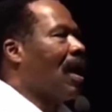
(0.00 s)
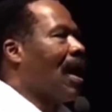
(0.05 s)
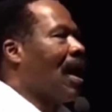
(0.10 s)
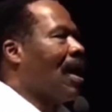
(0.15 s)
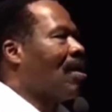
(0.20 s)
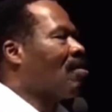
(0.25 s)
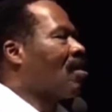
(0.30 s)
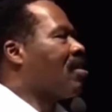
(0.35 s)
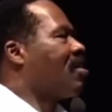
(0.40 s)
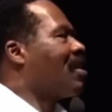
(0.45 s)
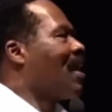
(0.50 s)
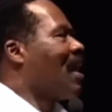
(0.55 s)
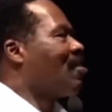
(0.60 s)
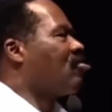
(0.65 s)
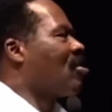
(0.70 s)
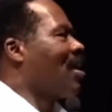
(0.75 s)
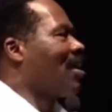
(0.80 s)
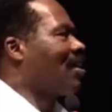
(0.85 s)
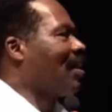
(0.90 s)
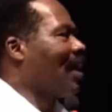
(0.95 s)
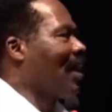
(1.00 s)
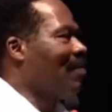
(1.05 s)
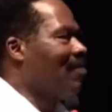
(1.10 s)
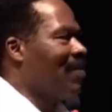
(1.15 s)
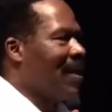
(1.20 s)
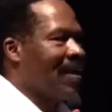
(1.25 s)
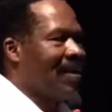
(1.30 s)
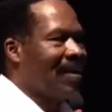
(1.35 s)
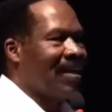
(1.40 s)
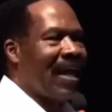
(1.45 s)
en sachant très
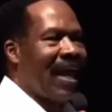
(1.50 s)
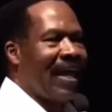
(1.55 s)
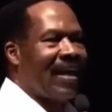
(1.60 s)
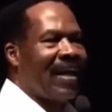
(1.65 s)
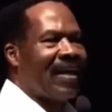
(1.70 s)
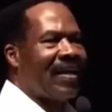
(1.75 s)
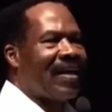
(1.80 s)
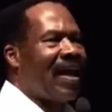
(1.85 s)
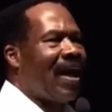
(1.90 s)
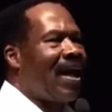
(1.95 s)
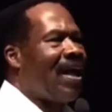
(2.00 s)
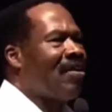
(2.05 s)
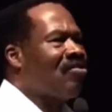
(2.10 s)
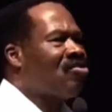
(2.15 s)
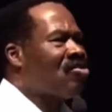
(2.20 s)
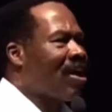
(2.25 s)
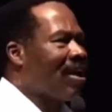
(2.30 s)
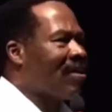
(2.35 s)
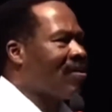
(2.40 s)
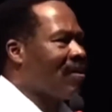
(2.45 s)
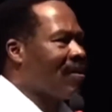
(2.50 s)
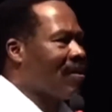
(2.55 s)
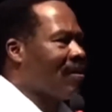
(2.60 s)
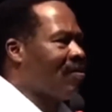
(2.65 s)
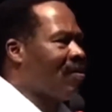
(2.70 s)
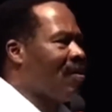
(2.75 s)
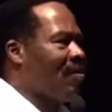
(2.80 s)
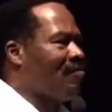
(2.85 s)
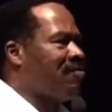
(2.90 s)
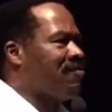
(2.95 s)
bien qu'il y a des grands chanteurs
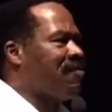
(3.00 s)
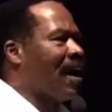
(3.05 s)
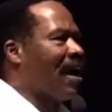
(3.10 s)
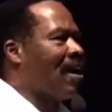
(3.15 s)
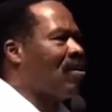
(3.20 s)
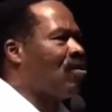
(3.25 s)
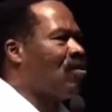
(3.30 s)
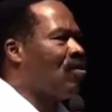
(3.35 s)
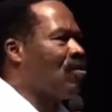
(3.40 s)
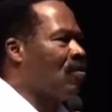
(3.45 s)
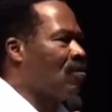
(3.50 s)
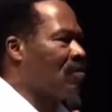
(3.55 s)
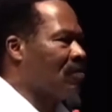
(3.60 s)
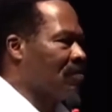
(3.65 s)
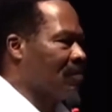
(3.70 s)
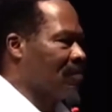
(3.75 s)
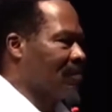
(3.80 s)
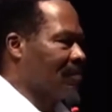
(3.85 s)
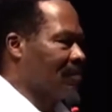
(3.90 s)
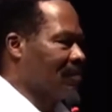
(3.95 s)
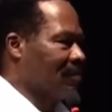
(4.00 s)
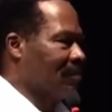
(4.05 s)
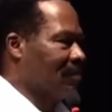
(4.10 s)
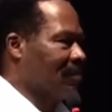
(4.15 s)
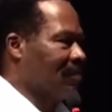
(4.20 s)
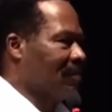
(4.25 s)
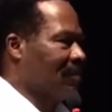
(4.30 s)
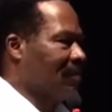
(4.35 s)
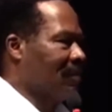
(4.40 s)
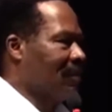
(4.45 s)
comme Franco,
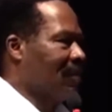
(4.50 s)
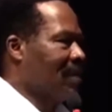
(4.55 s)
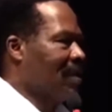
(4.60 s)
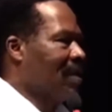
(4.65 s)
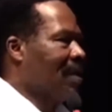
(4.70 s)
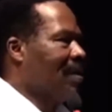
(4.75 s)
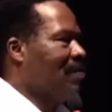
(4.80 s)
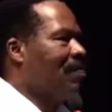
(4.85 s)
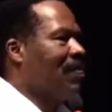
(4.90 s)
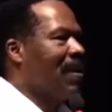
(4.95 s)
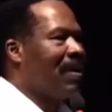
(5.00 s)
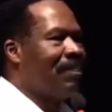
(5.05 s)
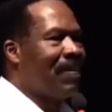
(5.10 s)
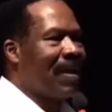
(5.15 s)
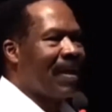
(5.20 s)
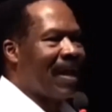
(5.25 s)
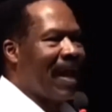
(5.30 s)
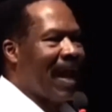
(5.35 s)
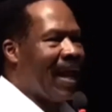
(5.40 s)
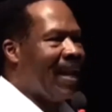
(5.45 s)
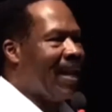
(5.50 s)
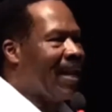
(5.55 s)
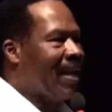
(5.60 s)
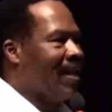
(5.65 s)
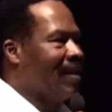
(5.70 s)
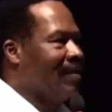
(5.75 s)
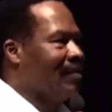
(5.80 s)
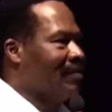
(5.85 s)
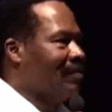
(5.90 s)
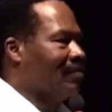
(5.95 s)
Pépé Calais,
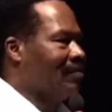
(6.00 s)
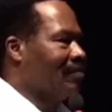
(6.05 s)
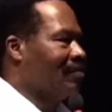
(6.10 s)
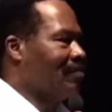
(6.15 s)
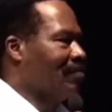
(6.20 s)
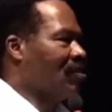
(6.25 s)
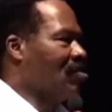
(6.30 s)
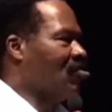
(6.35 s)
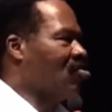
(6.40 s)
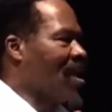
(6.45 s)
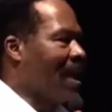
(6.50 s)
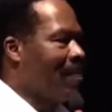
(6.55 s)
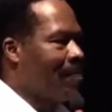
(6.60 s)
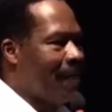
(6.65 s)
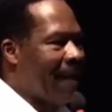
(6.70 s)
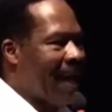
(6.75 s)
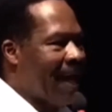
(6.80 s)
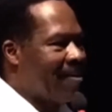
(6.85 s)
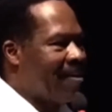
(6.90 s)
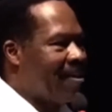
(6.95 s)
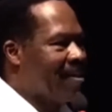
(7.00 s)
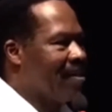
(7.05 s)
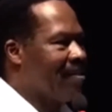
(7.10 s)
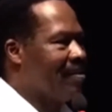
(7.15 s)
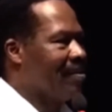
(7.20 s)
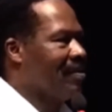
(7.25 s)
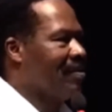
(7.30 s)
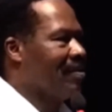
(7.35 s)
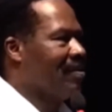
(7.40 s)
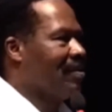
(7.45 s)
j'en passe,
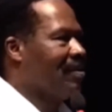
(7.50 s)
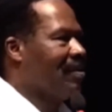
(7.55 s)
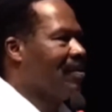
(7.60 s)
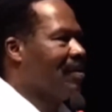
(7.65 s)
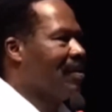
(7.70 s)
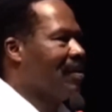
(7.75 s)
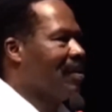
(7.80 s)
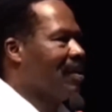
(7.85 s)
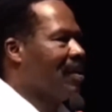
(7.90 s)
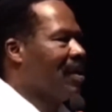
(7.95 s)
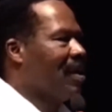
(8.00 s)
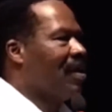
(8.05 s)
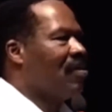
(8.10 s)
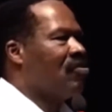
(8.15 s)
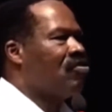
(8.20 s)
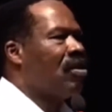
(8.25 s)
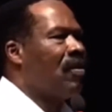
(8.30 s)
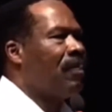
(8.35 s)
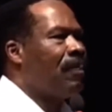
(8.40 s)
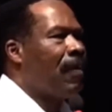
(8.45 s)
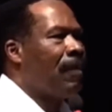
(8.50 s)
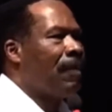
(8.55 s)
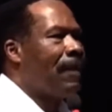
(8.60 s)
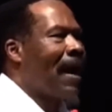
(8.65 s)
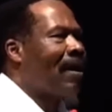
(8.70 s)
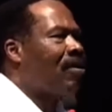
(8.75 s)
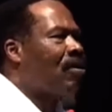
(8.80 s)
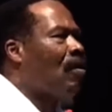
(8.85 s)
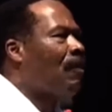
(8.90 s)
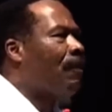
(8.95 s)
je ne peux pas
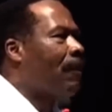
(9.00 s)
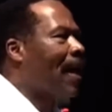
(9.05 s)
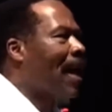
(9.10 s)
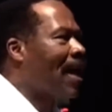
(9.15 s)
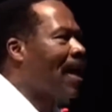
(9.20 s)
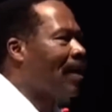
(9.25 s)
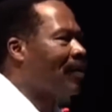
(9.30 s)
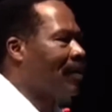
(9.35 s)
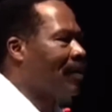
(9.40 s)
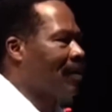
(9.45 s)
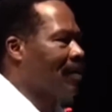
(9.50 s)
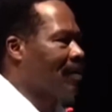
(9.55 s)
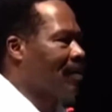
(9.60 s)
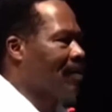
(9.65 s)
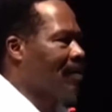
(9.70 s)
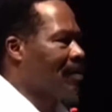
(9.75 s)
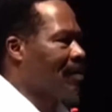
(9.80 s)
comprendre